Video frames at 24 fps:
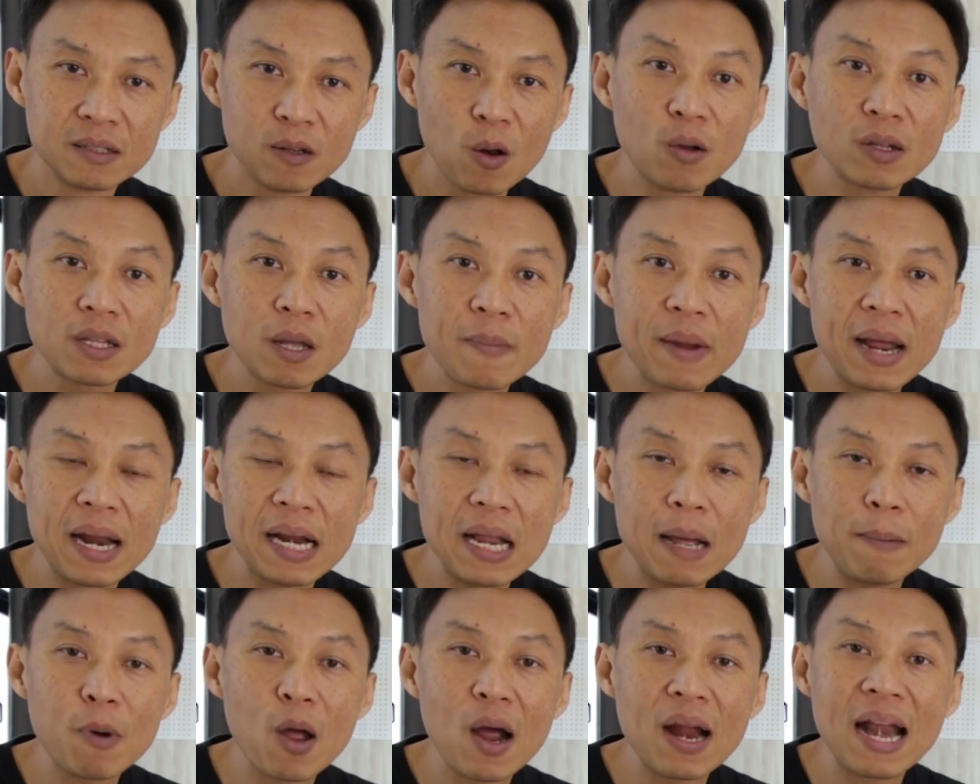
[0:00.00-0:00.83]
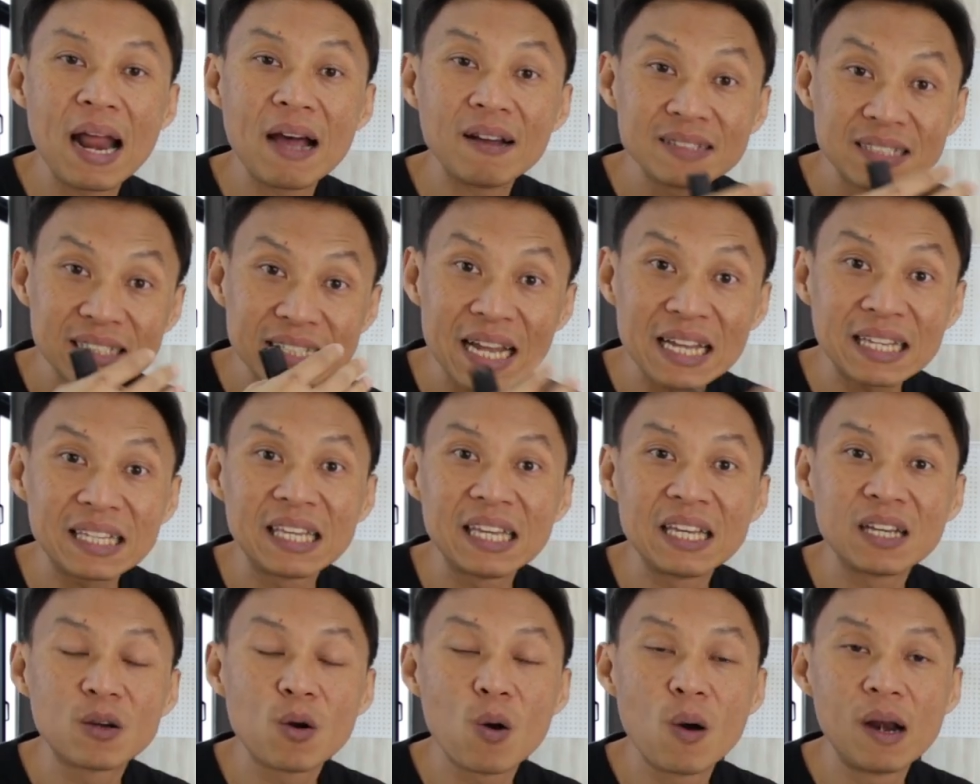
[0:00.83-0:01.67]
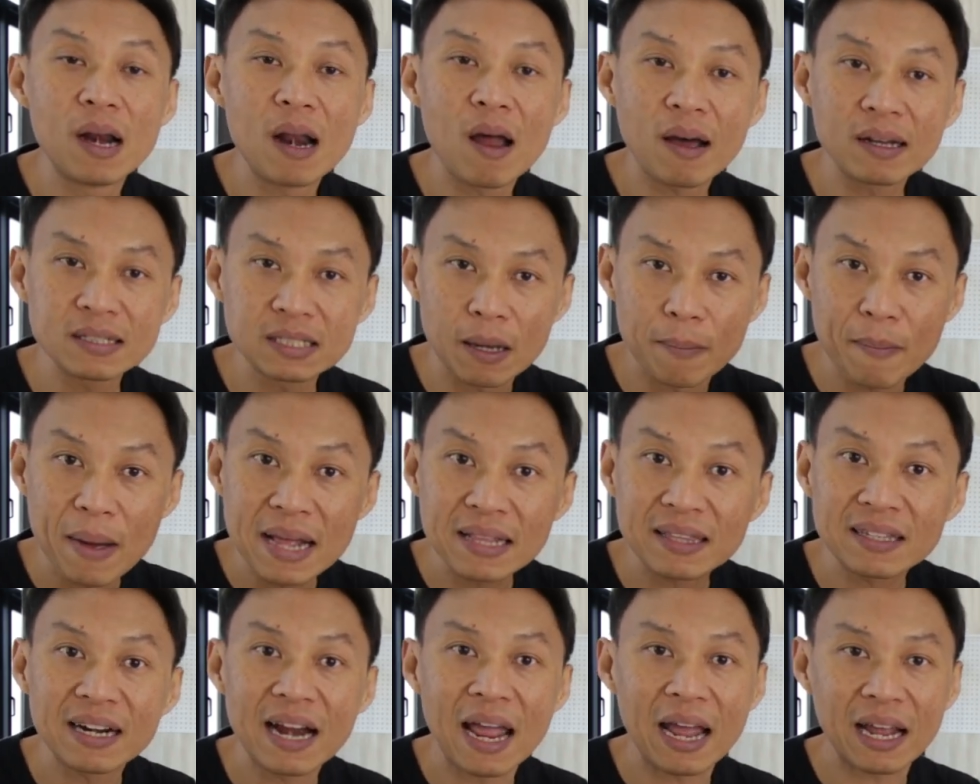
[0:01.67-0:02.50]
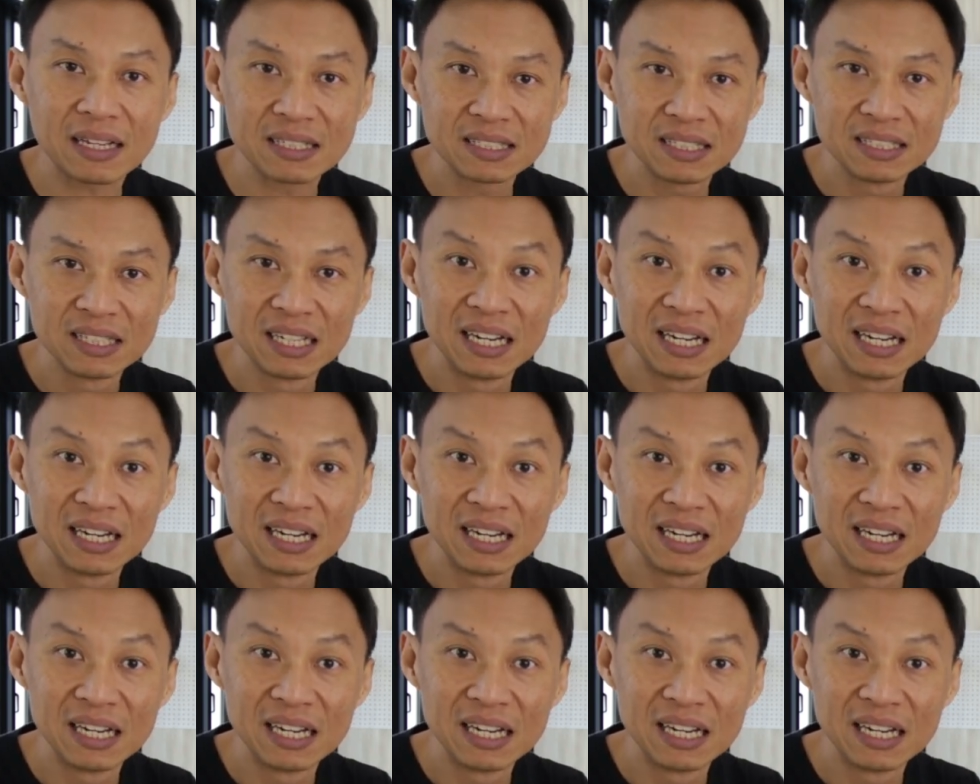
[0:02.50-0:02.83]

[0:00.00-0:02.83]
ลงทะเบียนเรียบร้อยแล้วสักกี่คนเราก็สามารถแท็ก